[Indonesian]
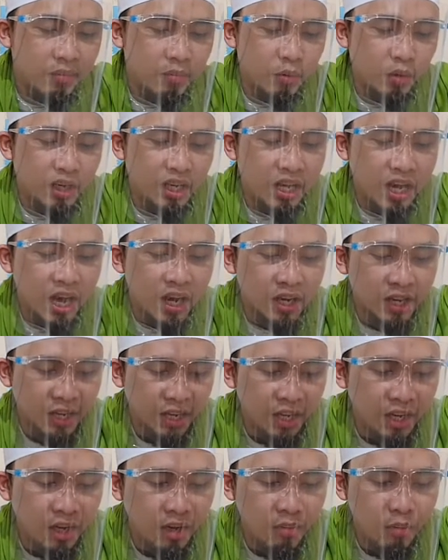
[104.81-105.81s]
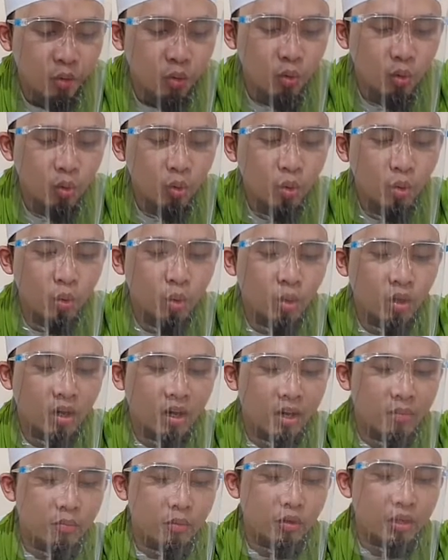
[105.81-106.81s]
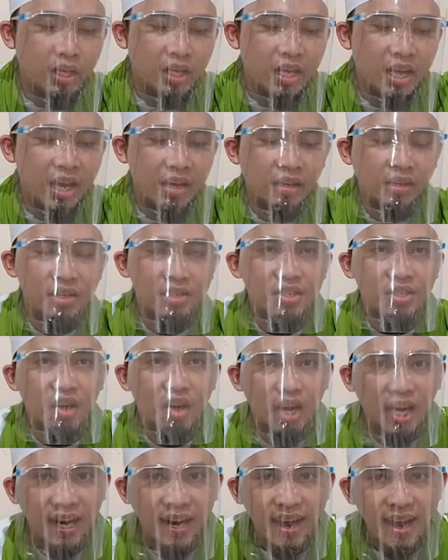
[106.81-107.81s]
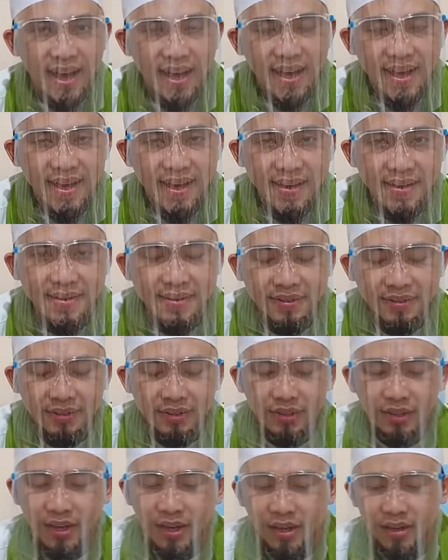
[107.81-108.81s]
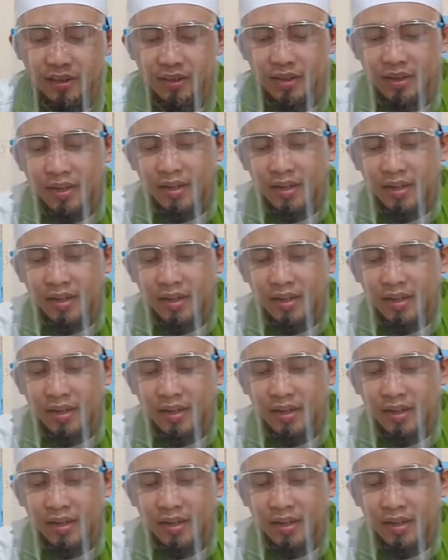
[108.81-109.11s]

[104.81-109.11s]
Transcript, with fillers: kemudian ilmu, kemudian kesolehan, ya.